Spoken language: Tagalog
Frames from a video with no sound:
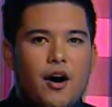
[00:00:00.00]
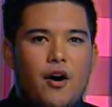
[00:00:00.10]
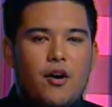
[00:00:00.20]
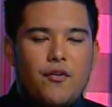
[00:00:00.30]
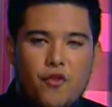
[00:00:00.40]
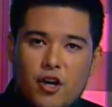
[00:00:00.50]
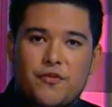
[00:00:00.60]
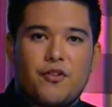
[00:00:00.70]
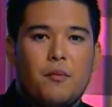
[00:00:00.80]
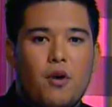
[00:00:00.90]
of course,
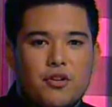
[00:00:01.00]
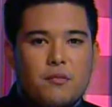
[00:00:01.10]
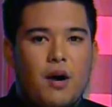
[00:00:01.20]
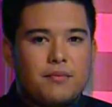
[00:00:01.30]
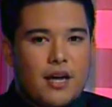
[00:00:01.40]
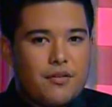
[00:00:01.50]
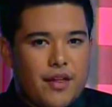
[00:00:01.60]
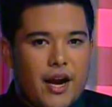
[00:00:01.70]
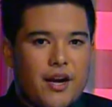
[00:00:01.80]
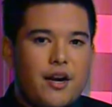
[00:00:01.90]
for the modern moms out
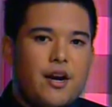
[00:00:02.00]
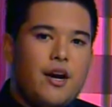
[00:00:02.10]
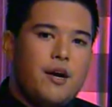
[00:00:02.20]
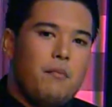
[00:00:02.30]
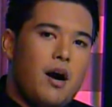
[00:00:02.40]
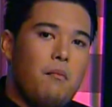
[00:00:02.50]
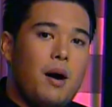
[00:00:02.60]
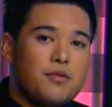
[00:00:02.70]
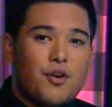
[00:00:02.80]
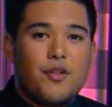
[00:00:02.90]
there, mga
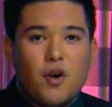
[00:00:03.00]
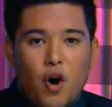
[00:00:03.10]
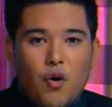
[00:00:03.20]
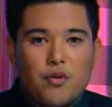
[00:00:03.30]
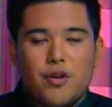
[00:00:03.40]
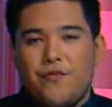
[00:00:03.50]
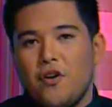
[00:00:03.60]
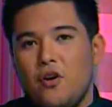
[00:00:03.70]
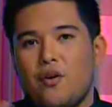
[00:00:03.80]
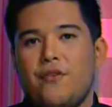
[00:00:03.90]
moms on the go, if
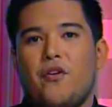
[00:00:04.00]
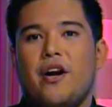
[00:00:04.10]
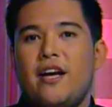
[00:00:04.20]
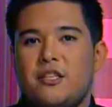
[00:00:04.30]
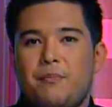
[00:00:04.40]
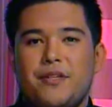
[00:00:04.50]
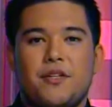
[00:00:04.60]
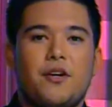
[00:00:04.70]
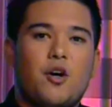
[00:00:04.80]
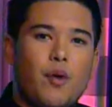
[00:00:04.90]
you're looking for recipes
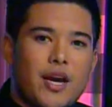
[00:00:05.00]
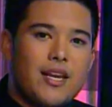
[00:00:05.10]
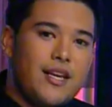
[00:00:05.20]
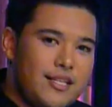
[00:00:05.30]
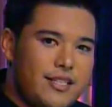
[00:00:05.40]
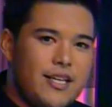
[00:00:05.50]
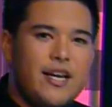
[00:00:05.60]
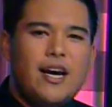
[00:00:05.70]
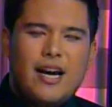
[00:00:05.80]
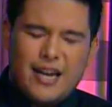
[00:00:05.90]
that are quick and easy,
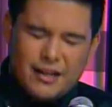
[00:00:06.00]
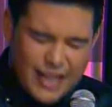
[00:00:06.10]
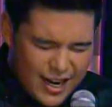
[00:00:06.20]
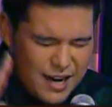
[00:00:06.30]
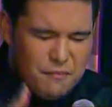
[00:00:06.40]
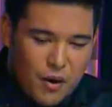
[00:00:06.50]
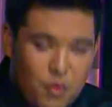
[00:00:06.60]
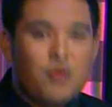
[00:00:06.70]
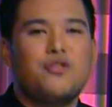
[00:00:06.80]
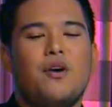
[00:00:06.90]
na talagang
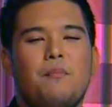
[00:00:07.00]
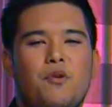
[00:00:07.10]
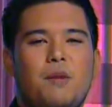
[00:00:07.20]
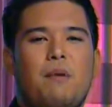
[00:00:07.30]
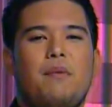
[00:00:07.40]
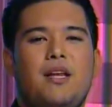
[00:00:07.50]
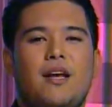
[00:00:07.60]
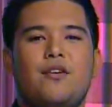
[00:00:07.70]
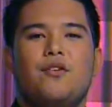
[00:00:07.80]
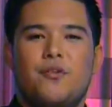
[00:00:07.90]
magugustuhan po ng pamilya
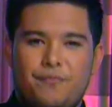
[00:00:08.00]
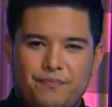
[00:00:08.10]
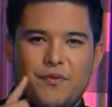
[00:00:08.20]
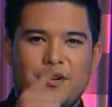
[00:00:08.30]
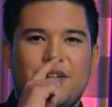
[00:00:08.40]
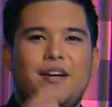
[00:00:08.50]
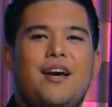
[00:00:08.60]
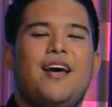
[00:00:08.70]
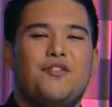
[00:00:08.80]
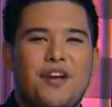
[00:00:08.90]
nyo.
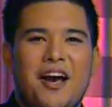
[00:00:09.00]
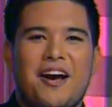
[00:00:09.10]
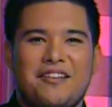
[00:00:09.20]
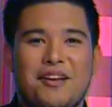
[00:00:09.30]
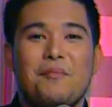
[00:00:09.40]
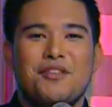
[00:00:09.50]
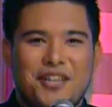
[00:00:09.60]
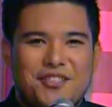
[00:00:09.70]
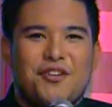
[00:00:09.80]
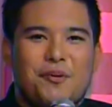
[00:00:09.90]
Ito na, Del Dilmote
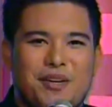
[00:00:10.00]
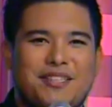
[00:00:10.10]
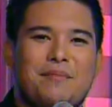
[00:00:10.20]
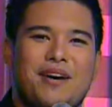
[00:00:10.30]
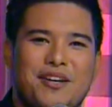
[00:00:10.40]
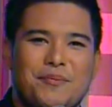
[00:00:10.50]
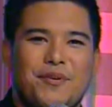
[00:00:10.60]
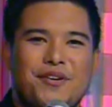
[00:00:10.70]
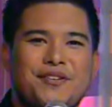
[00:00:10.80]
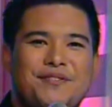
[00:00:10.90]
Kitchenomics, abangan nyo po.